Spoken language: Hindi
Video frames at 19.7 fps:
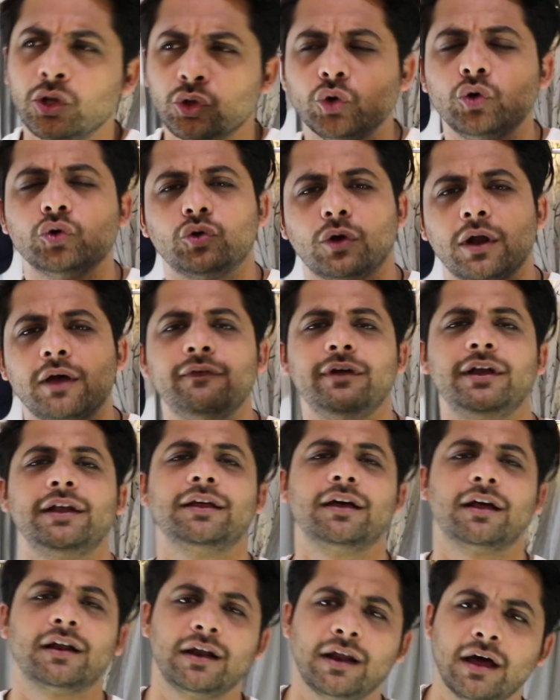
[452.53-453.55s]
तो थोड़ा वेट
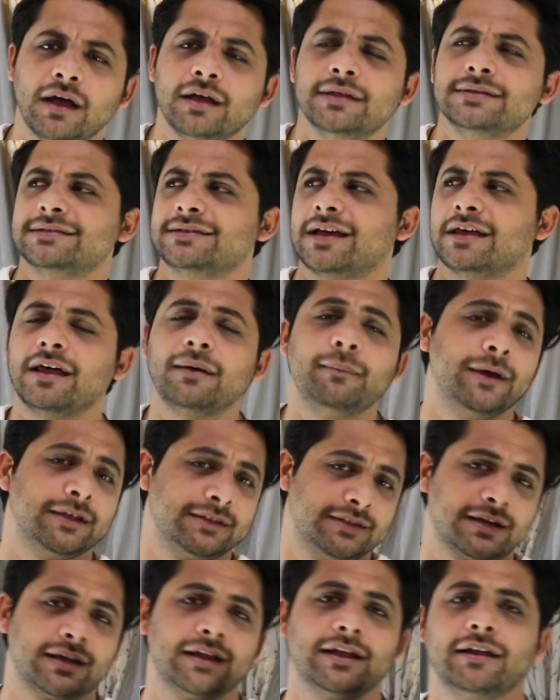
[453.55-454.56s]
करना ज्यादा
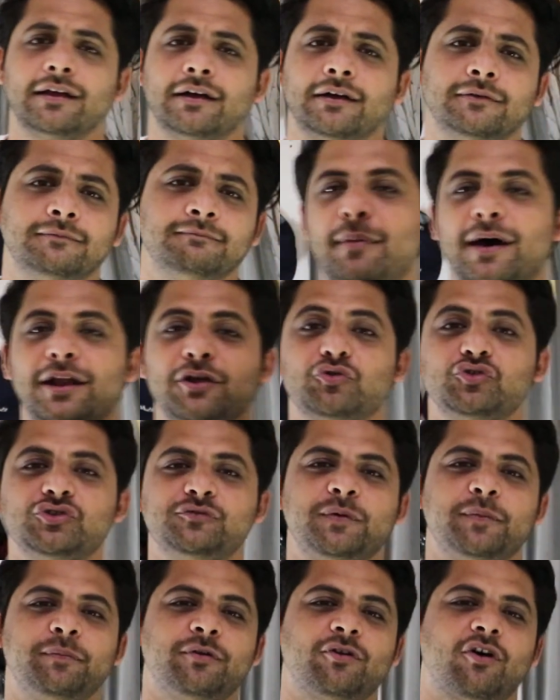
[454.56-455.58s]
बेहतर रहेगा हमारे
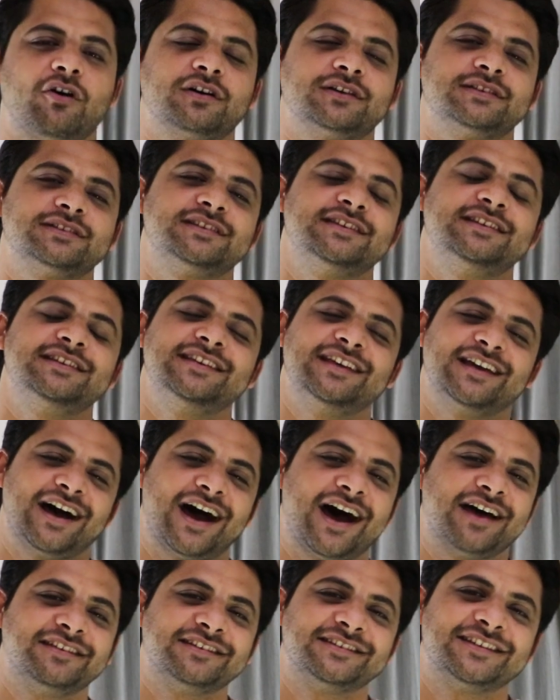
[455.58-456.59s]
कुछ पीपी रॉकर्स की ये
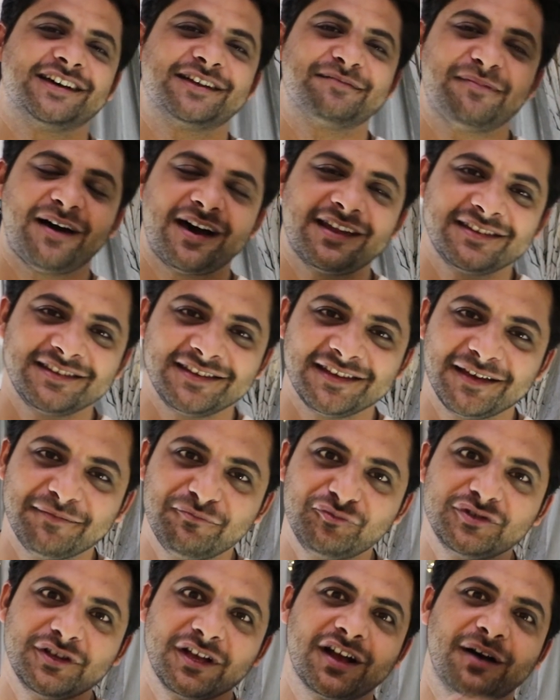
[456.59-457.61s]
आदत हर बार की है
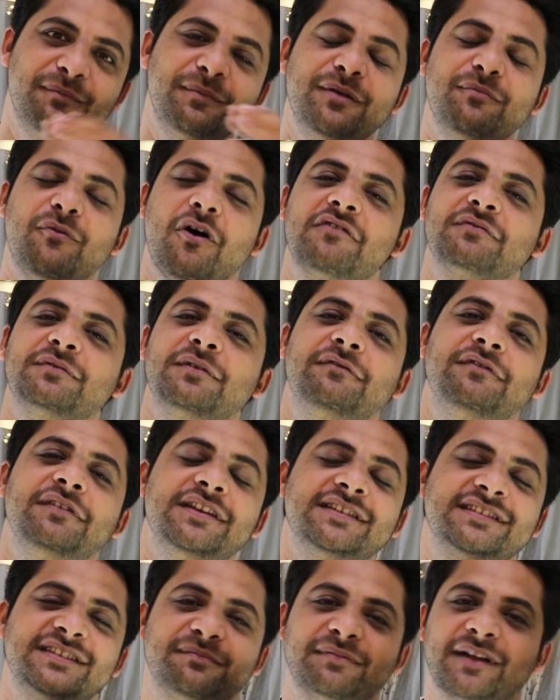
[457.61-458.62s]
मुझे कमेंट बॉक्स में
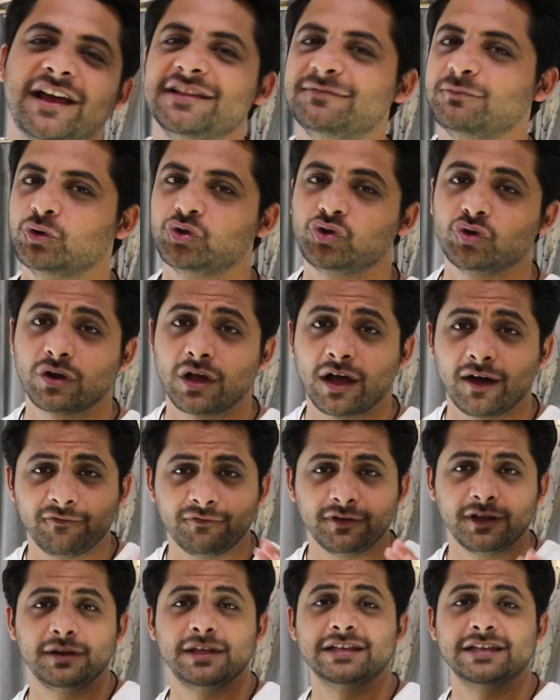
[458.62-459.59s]
फिर से प्राइस पूछोगे आप फिर